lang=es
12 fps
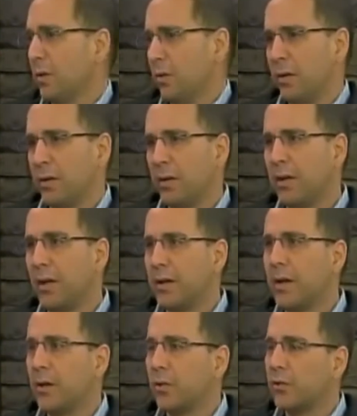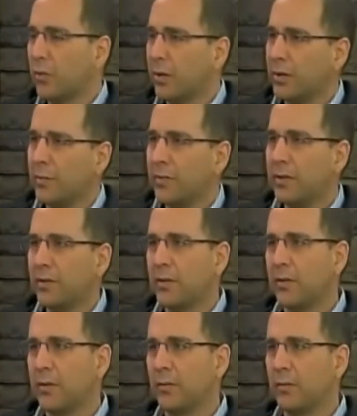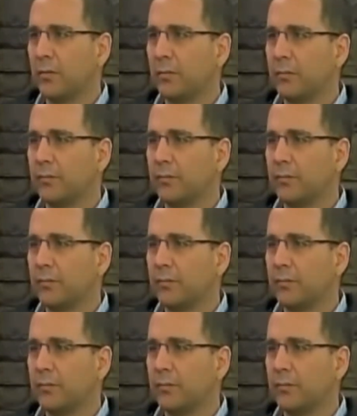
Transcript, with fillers: hicieron en realidad, ya hay otro dictamen de trabajo.